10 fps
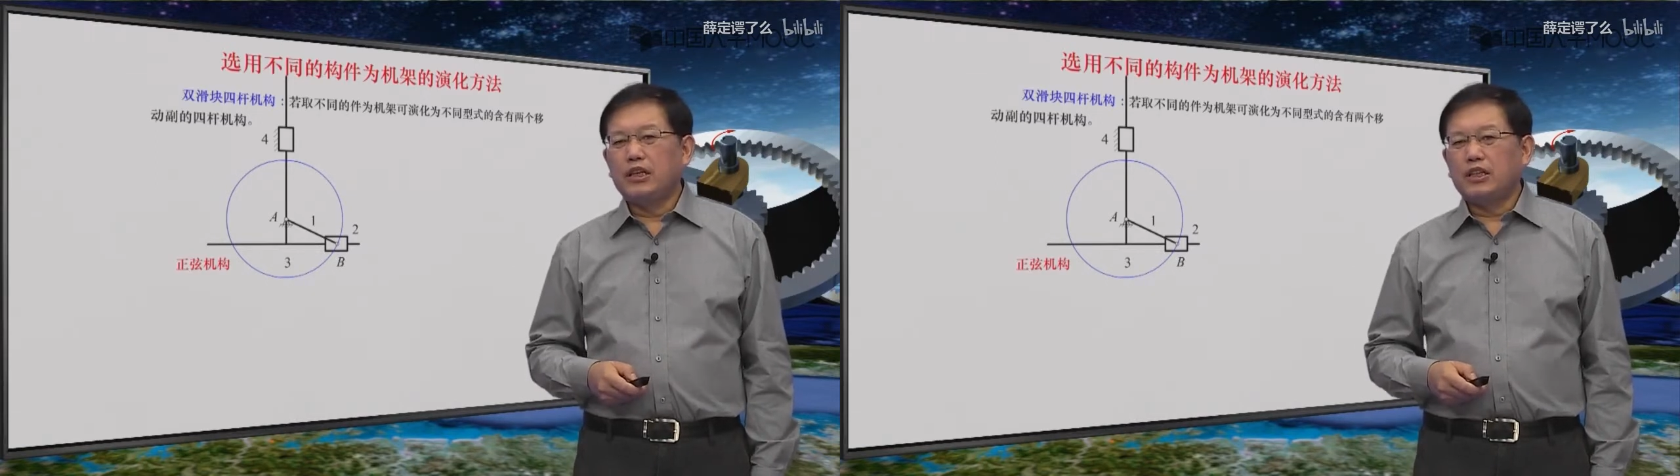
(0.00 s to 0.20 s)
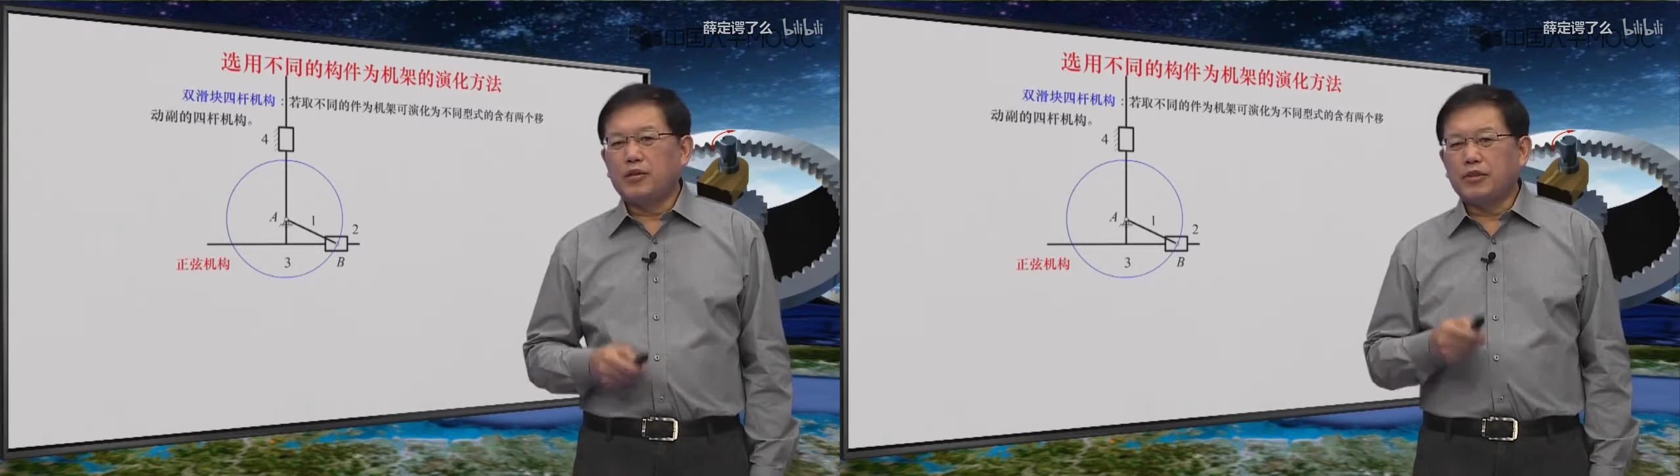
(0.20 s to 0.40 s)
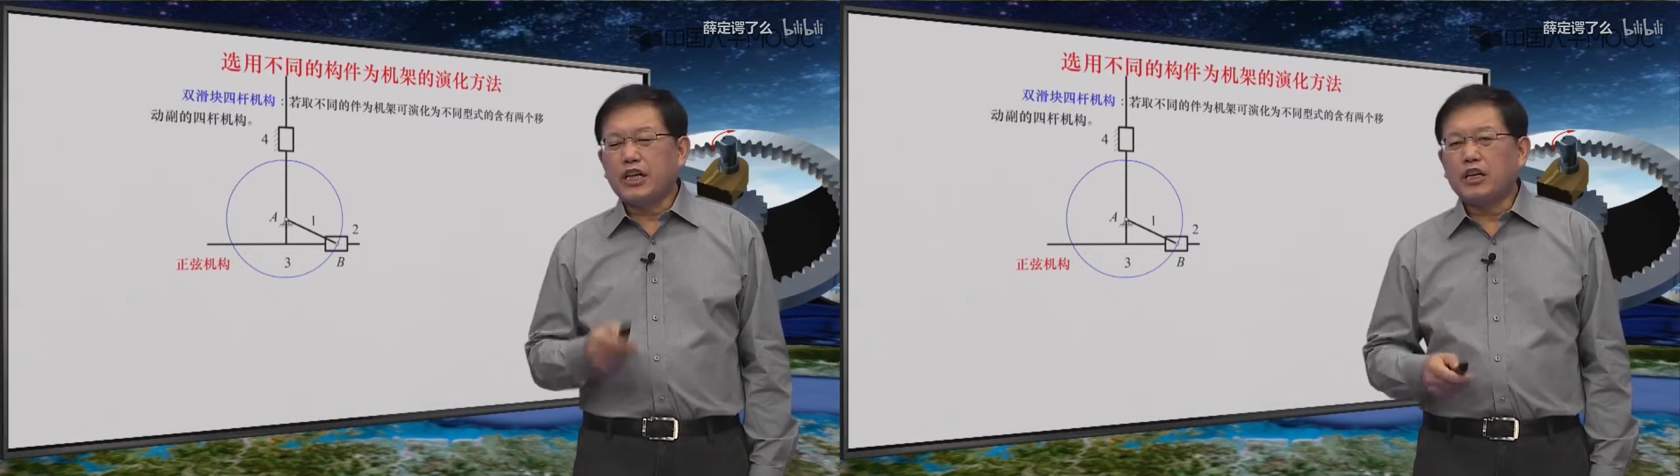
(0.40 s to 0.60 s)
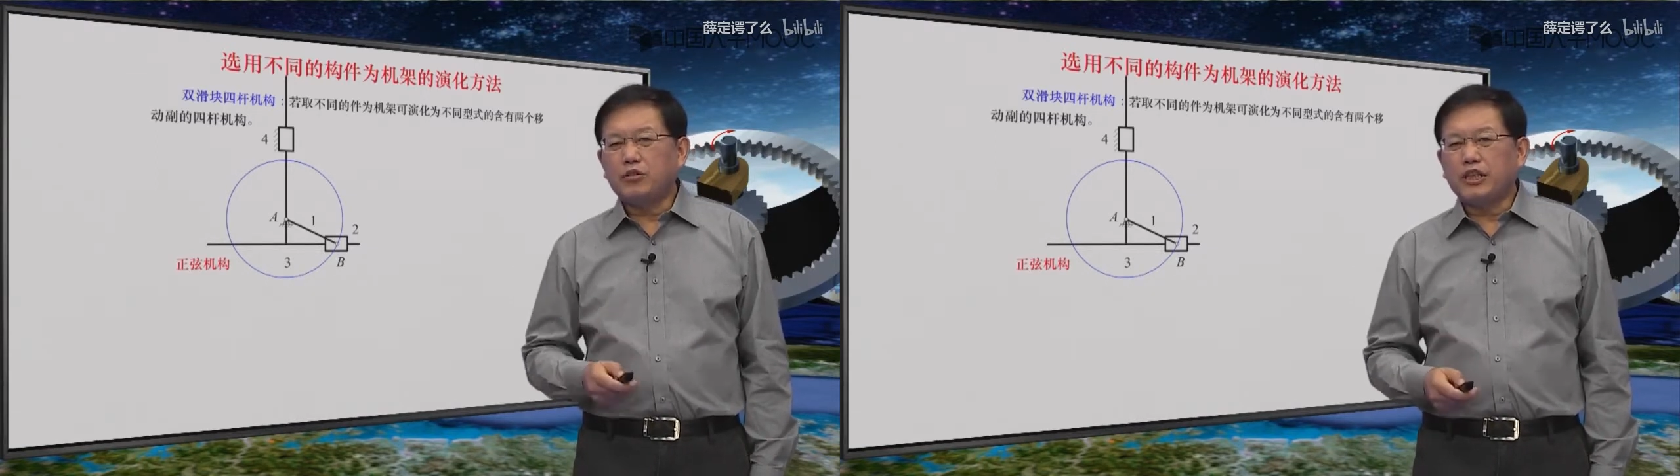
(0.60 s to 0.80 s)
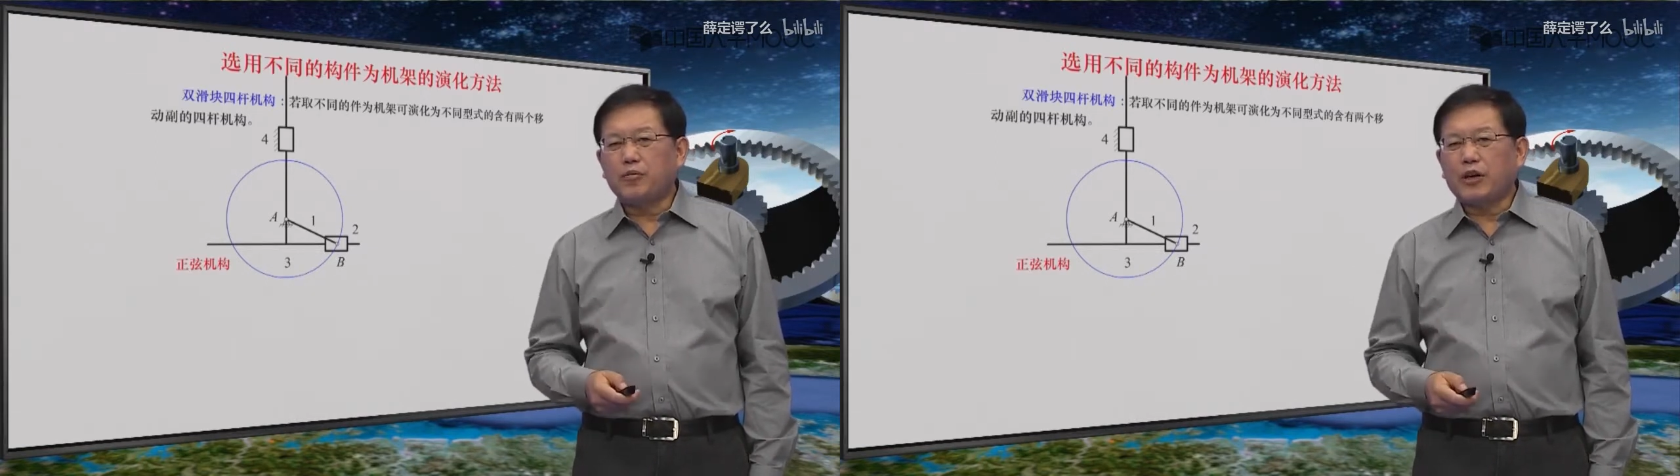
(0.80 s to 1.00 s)
那么这个
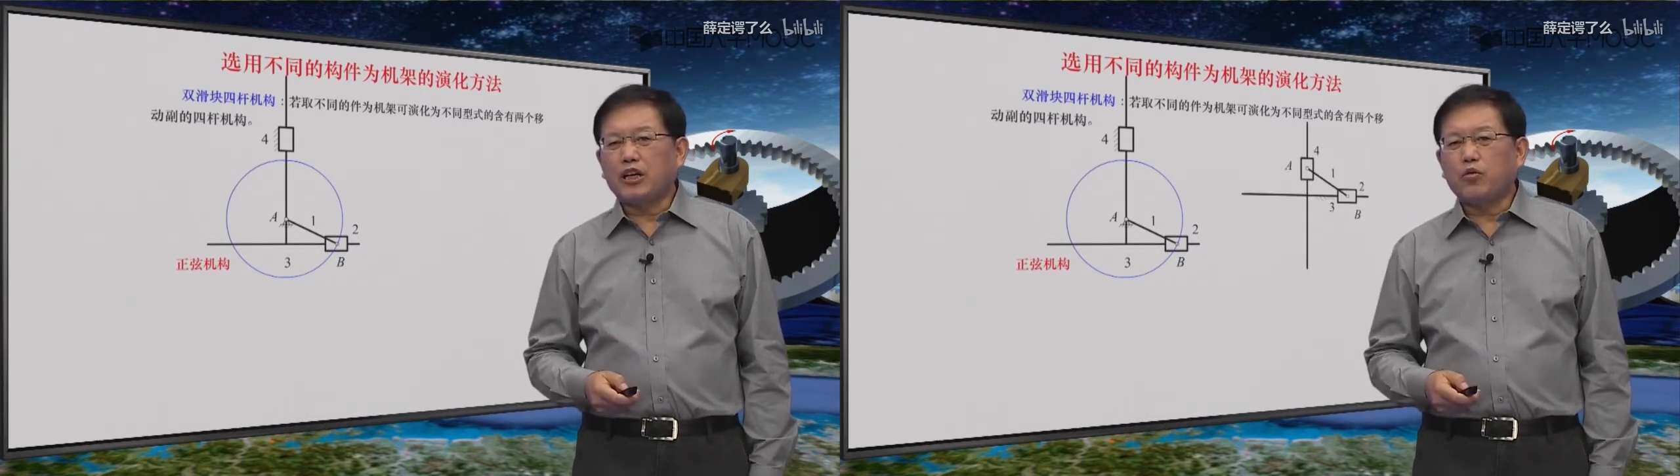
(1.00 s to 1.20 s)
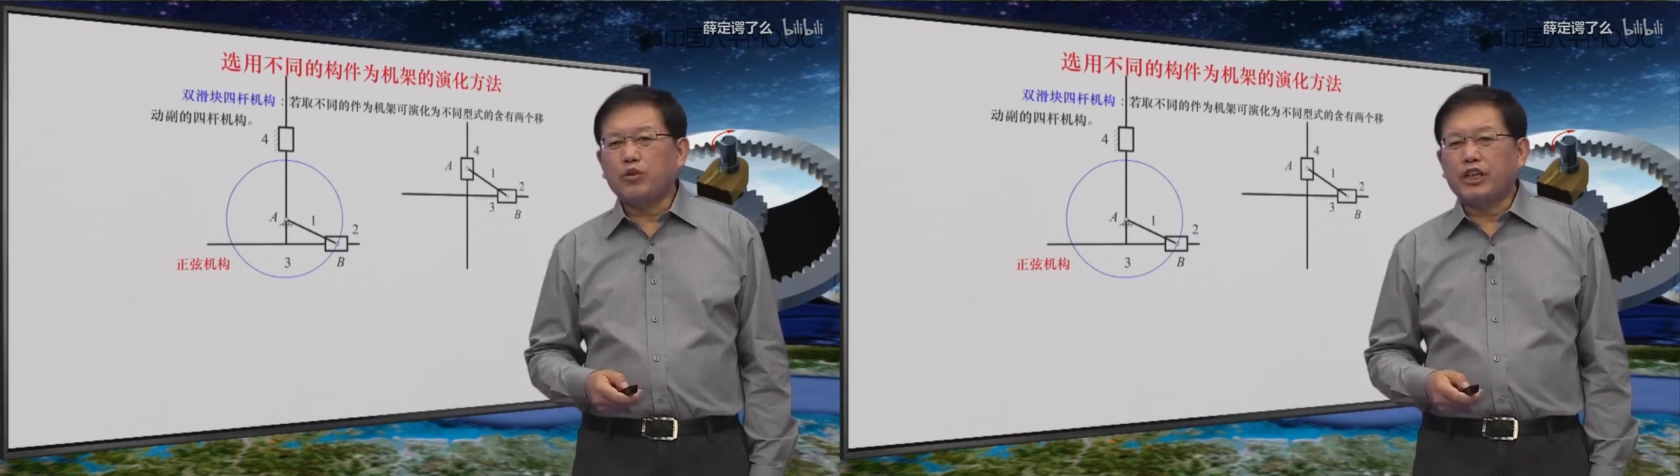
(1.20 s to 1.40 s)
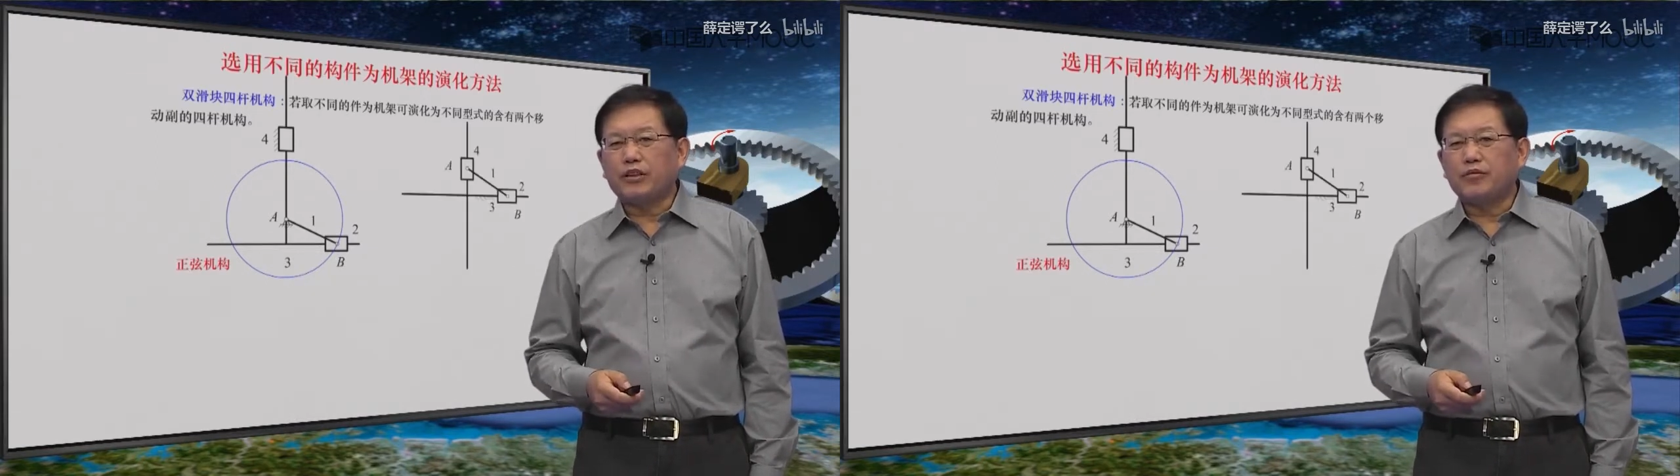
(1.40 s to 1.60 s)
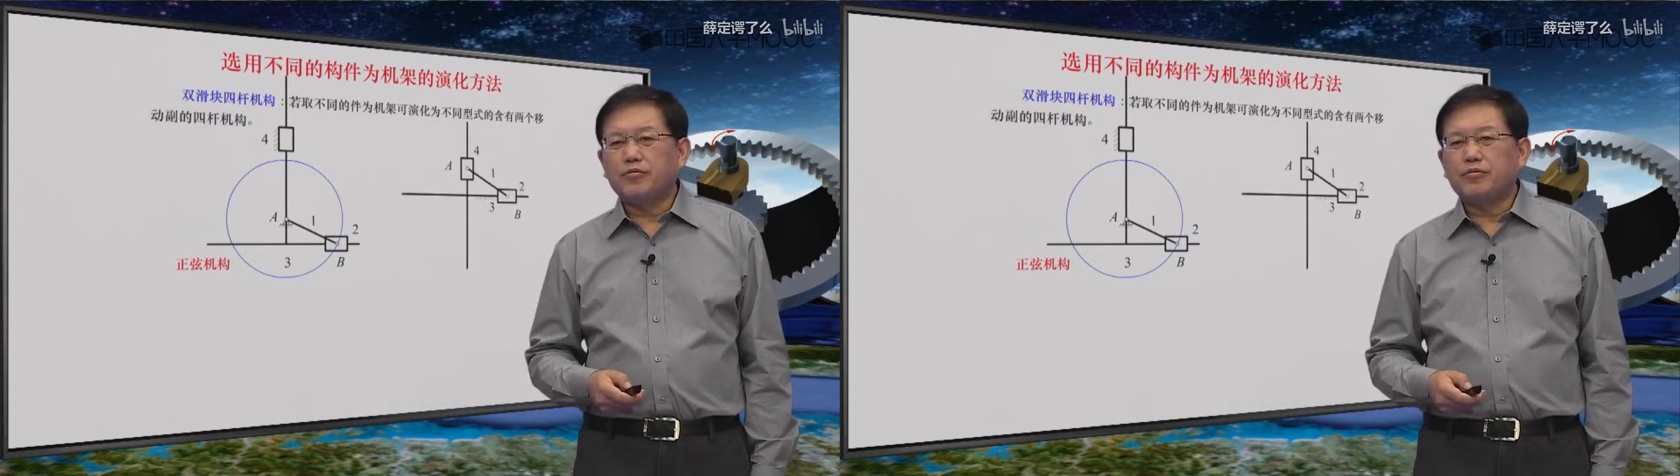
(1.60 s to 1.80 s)
构件把它固定，